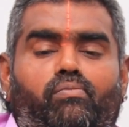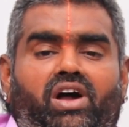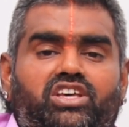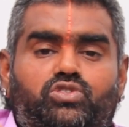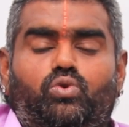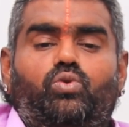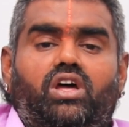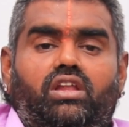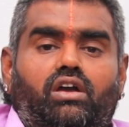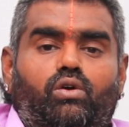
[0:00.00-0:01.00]

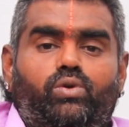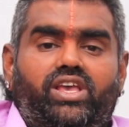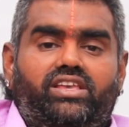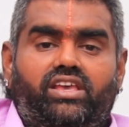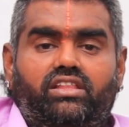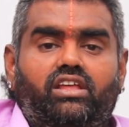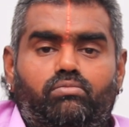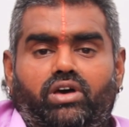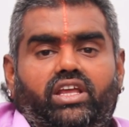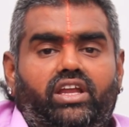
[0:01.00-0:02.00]
மனசுக்குள்ளே இருக்கக்கூடிய
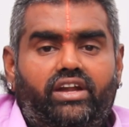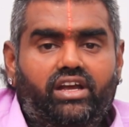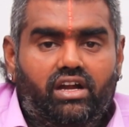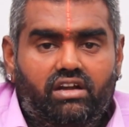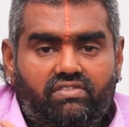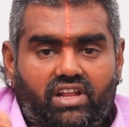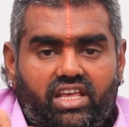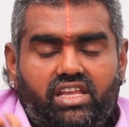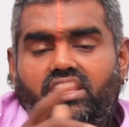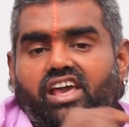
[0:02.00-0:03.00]
எதிர்மறை எண்ணங்கள்
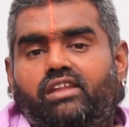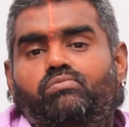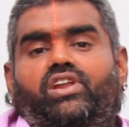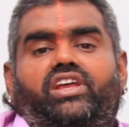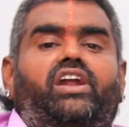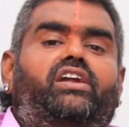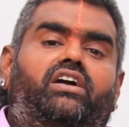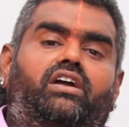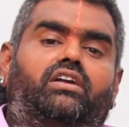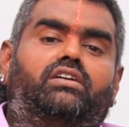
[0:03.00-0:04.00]
விலகி நேர்மறை
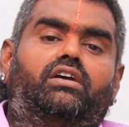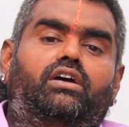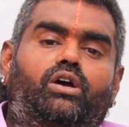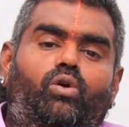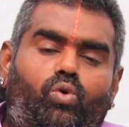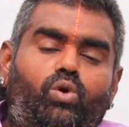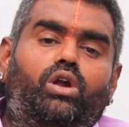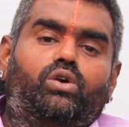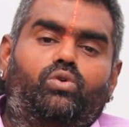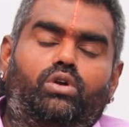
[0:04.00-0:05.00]
எண்ணங்கள்
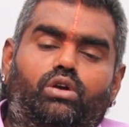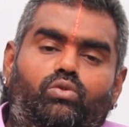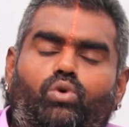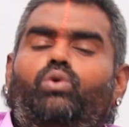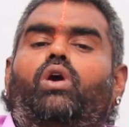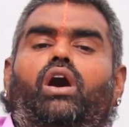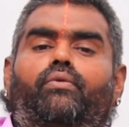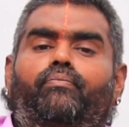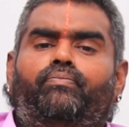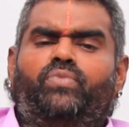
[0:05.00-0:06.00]
உங்களுக்குள்
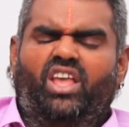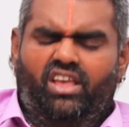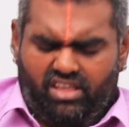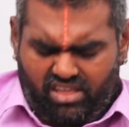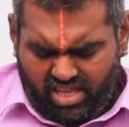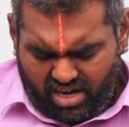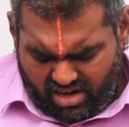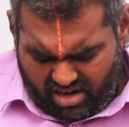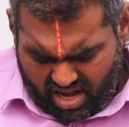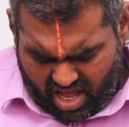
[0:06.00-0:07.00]
உருவாகும்
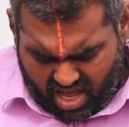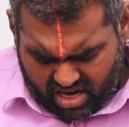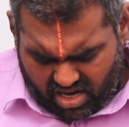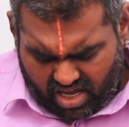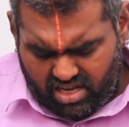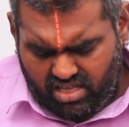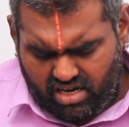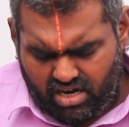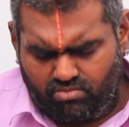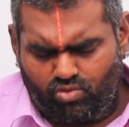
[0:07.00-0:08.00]
எல்லா
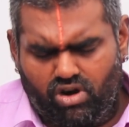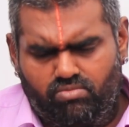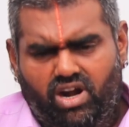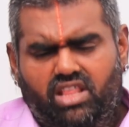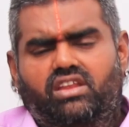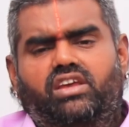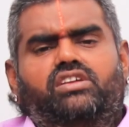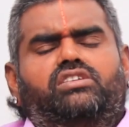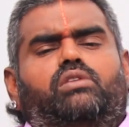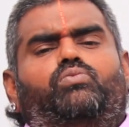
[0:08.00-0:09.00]
காரியங்களும் உங்கள்
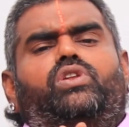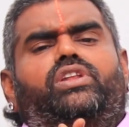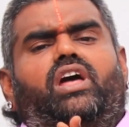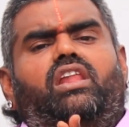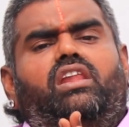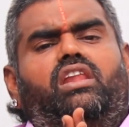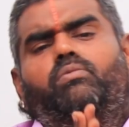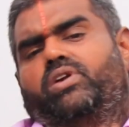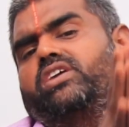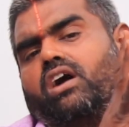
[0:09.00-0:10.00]
மனதிற்கேற்றாற்போல்
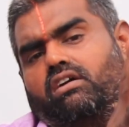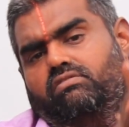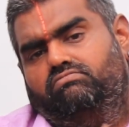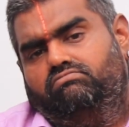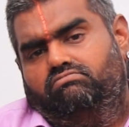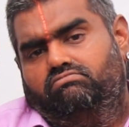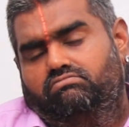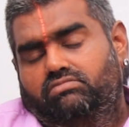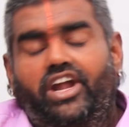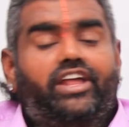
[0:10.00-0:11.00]
நல்லபடியாக
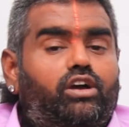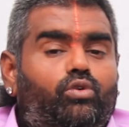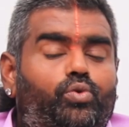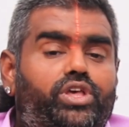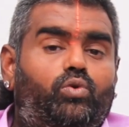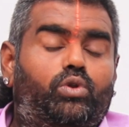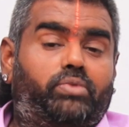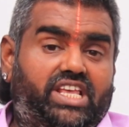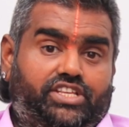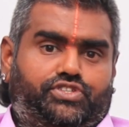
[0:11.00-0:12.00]
நடக்கக்கூடிய ஒரு
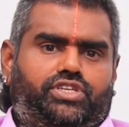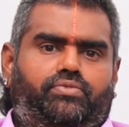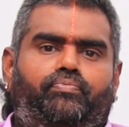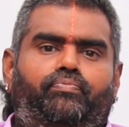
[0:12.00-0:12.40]
பயிற்சி